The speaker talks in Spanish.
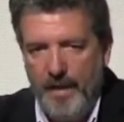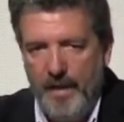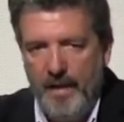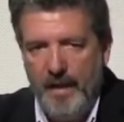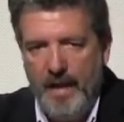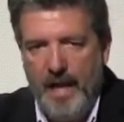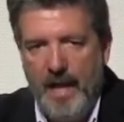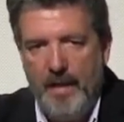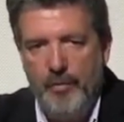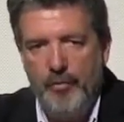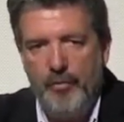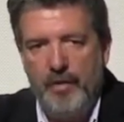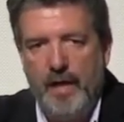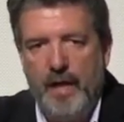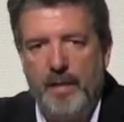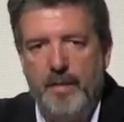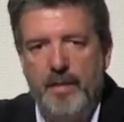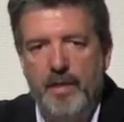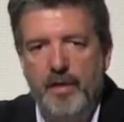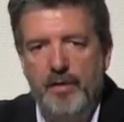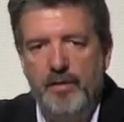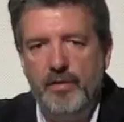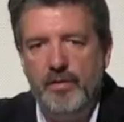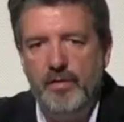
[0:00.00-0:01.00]
la
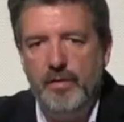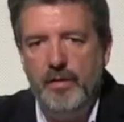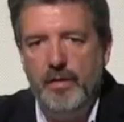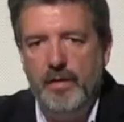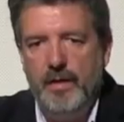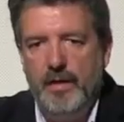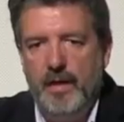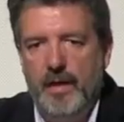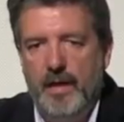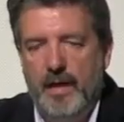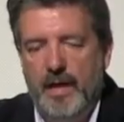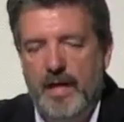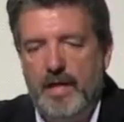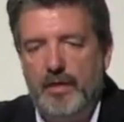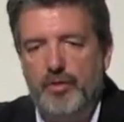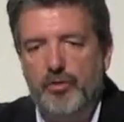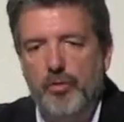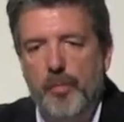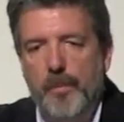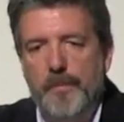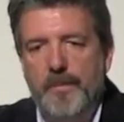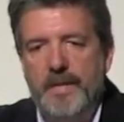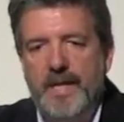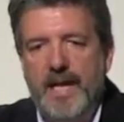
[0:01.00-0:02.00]
educación es
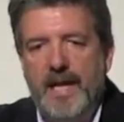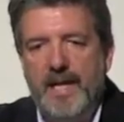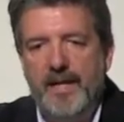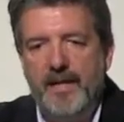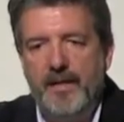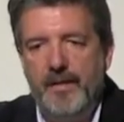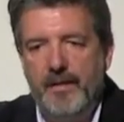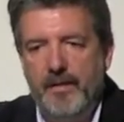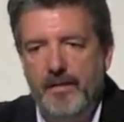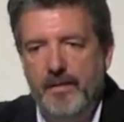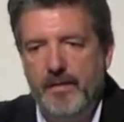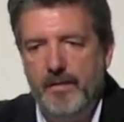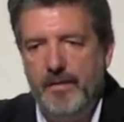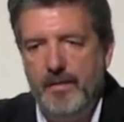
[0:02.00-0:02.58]
un bien